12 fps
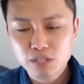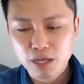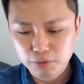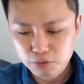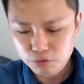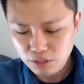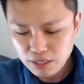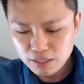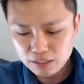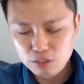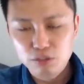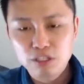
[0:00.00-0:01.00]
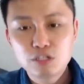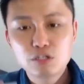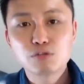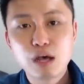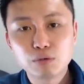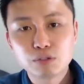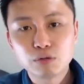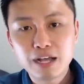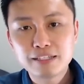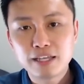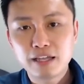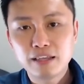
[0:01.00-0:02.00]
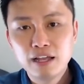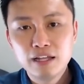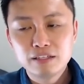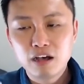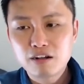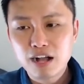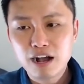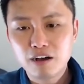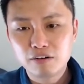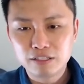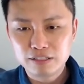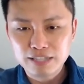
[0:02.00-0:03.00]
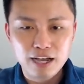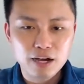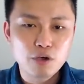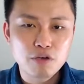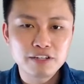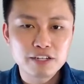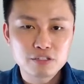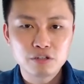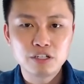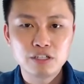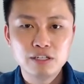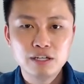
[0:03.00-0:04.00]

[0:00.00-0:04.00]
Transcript: 比如说，你你只有刷五十块钱，然后刚好你在二月份的时候你。